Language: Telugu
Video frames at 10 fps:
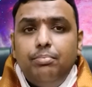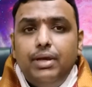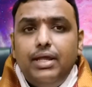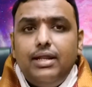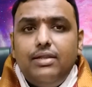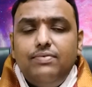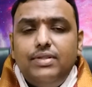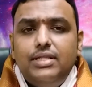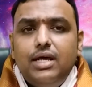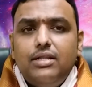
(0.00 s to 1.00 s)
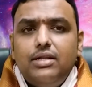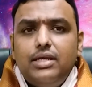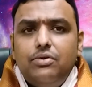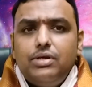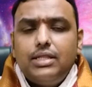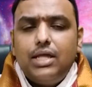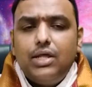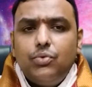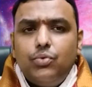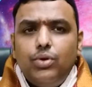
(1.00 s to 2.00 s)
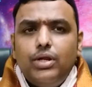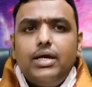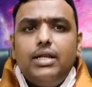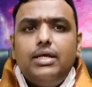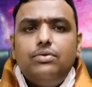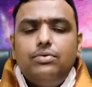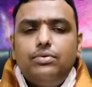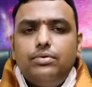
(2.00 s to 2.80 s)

మీనరాశి విద్యార్థులకి ఈరోజు అంత అనుకూలంగా లేదు